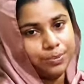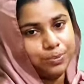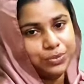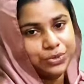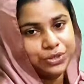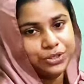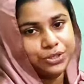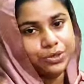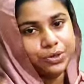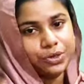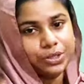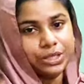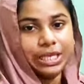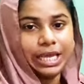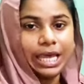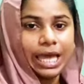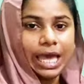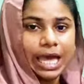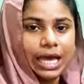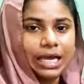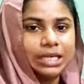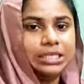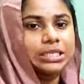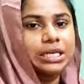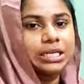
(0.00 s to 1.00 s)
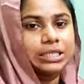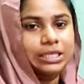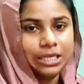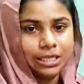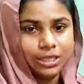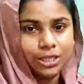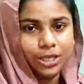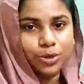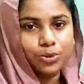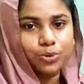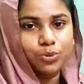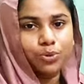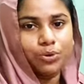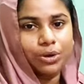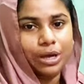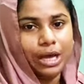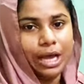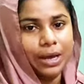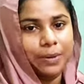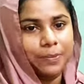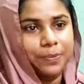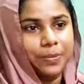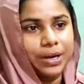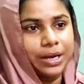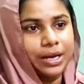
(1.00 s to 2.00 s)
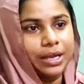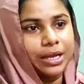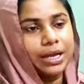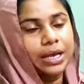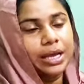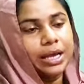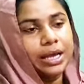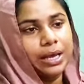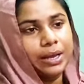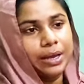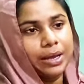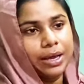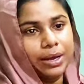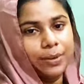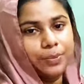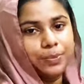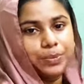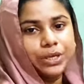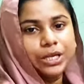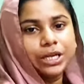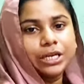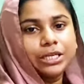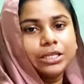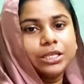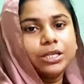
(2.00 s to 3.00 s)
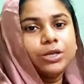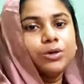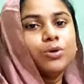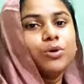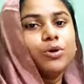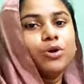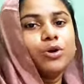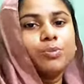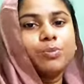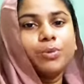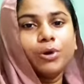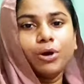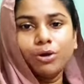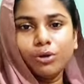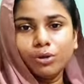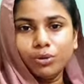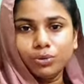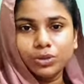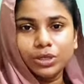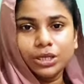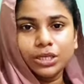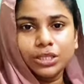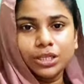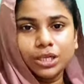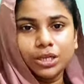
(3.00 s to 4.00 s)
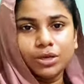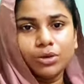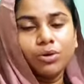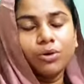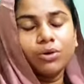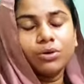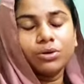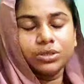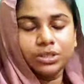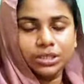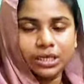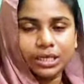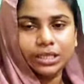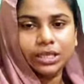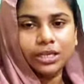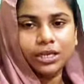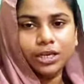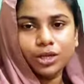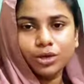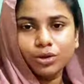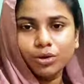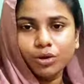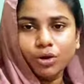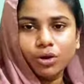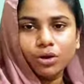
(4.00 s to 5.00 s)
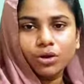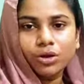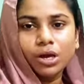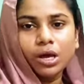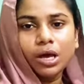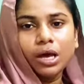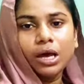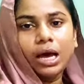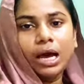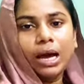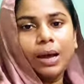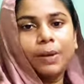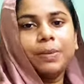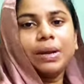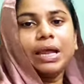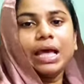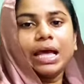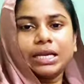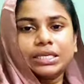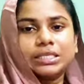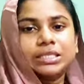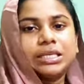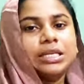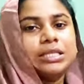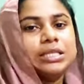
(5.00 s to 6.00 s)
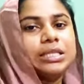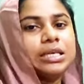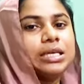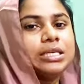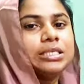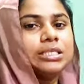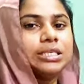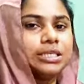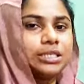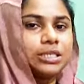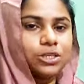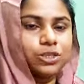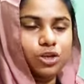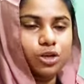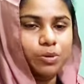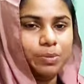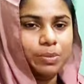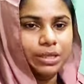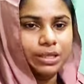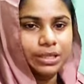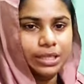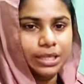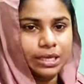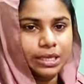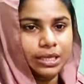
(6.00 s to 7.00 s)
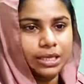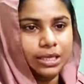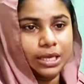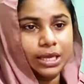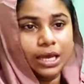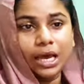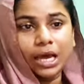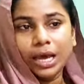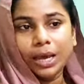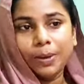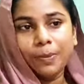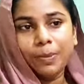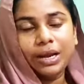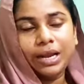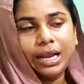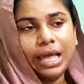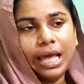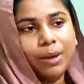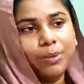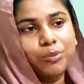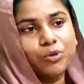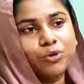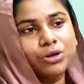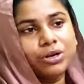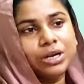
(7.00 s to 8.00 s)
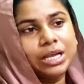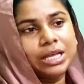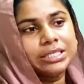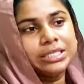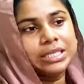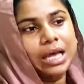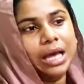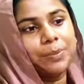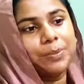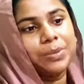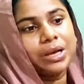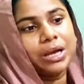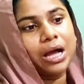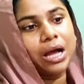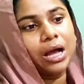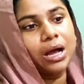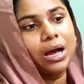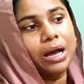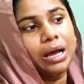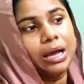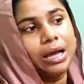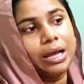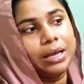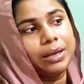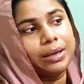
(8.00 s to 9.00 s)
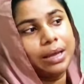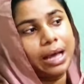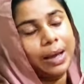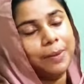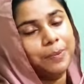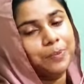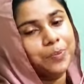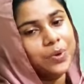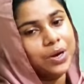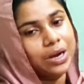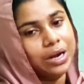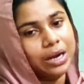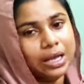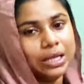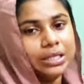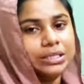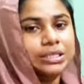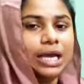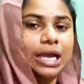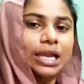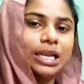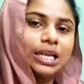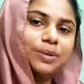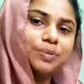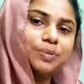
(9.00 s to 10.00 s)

ভিডিওতে একসাথে দেখুক একবারে বিয়ের দিন হোক বা হলুদের দিন হোক যেদিনই হোক আমরা একসাথেই সেটা সবাই দেখি মানে এমন না যে আমি আপনারা চাইলে